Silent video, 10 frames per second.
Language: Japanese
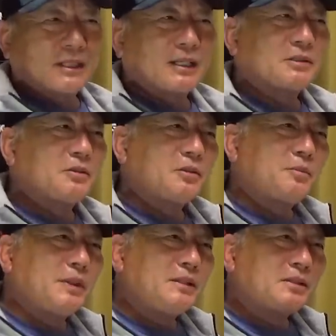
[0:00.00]
だからそういう
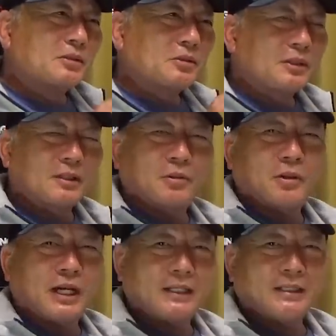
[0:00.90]
ピンチのとこにこ
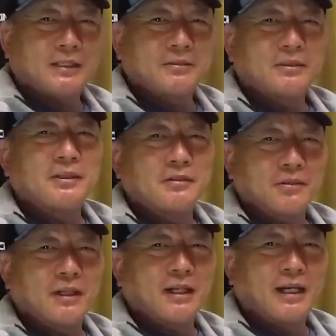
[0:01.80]
う入っていくっていうの
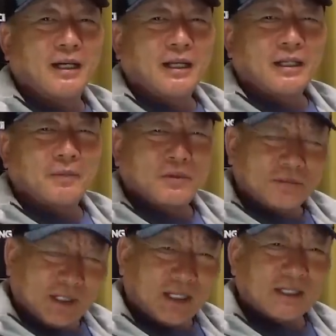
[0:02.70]
は、やっぱ
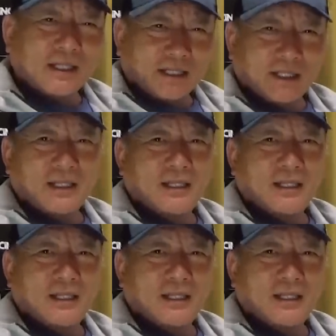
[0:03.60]
不慣れだな。